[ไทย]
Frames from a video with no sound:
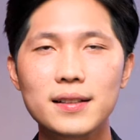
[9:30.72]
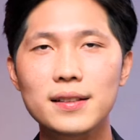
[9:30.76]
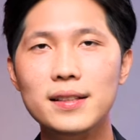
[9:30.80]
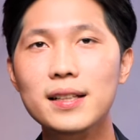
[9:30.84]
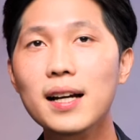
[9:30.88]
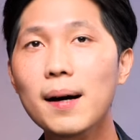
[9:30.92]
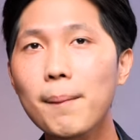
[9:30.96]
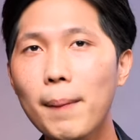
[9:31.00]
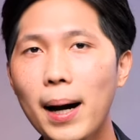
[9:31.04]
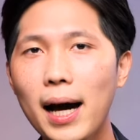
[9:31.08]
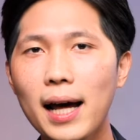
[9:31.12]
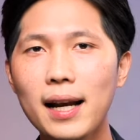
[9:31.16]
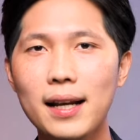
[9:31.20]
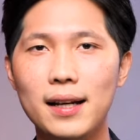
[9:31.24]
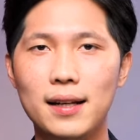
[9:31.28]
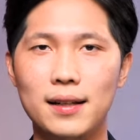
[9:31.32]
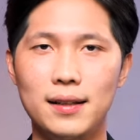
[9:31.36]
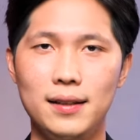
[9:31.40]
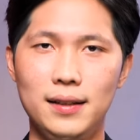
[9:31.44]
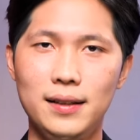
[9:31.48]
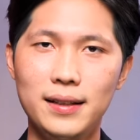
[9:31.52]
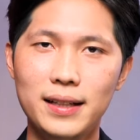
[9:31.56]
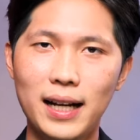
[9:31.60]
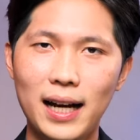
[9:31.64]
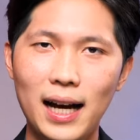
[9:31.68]
เชื่อมั่น
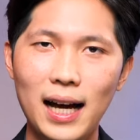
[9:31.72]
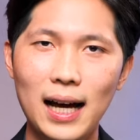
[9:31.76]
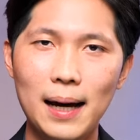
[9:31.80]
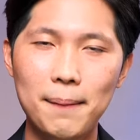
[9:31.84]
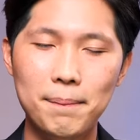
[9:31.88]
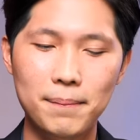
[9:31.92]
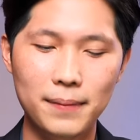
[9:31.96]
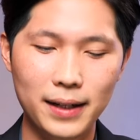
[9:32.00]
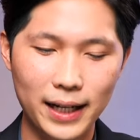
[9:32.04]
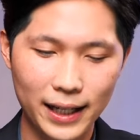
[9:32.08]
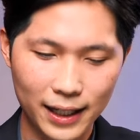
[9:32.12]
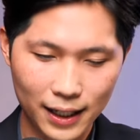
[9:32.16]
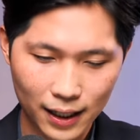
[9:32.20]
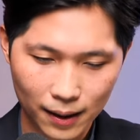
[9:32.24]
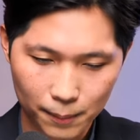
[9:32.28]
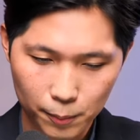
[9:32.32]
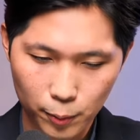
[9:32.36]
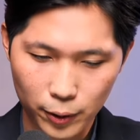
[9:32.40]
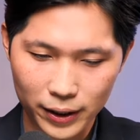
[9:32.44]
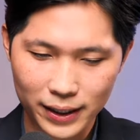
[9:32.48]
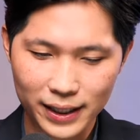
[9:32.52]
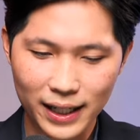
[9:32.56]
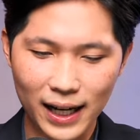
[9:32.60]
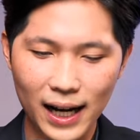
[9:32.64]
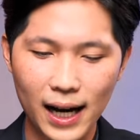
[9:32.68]
นะครับในกระบ
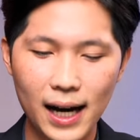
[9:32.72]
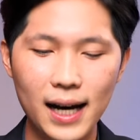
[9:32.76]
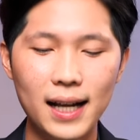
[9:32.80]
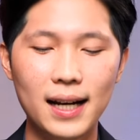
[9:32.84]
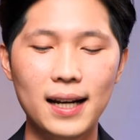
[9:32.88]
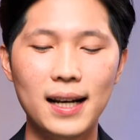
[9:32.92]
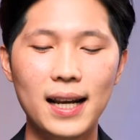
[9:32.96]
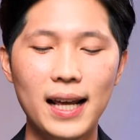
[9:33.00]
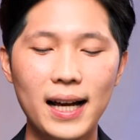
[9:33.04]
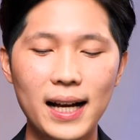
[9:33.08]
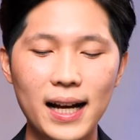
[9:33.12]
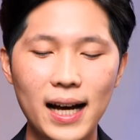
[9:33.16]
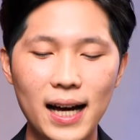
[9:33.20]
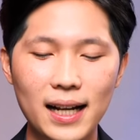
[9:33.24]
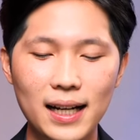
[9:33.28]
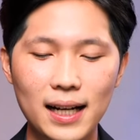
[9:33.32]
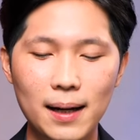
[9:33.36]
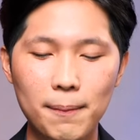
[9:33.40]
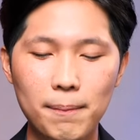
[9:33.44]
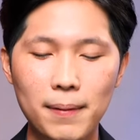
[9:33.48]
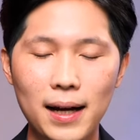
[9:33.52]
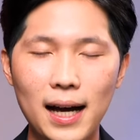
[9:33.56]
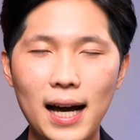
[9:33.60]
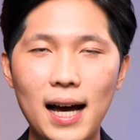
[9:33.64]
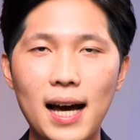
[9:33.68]
วนการและการ
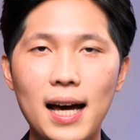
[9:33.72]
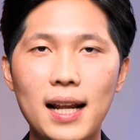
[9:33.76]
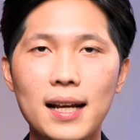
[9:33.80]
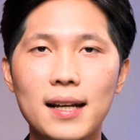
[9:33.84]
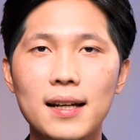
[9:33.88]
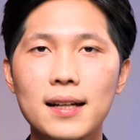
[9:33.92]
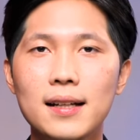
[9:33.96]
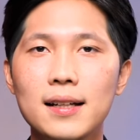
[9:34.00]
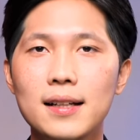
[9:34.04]
ทำงาน